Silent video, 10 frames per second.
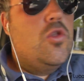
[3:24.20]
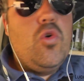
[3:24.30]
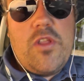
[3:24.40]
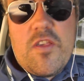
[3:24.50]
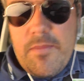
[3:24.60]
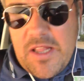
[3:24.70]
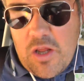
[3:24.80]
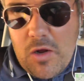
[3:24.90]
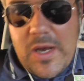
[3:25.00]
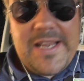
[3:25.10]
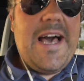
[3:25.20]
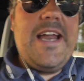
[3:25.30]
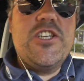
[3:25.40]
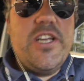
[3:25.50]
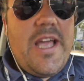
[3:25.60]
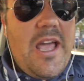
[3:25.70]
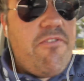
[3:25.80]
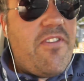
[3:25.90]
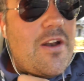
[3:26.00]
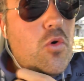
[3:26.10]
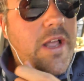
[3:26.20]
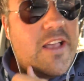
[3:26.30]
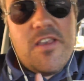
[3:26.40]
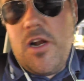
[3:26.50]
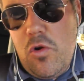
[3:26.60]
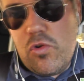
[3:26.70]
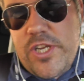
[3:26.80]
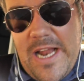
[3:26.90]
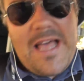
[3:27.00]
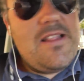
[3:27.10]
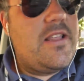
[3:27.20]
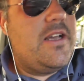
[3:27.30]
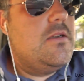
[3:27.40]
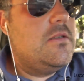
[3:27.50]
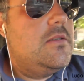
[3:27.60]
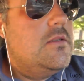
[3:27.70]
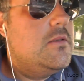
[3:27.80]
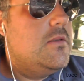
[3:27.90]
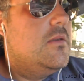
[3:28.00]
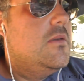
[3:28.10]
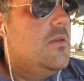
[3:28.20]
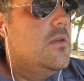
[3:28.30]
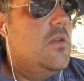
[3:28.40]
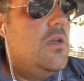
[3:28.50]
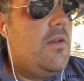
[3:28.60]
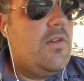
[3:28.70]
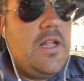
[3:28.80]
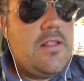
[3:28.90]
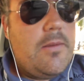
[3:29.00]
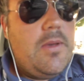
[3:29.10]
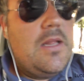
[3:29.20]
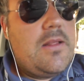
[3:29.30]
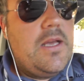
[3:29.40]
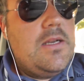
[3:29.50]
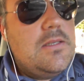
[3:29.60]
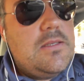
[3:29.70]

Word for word: tutti si mettono a guardarci e fanno un casino allucinante evidentemente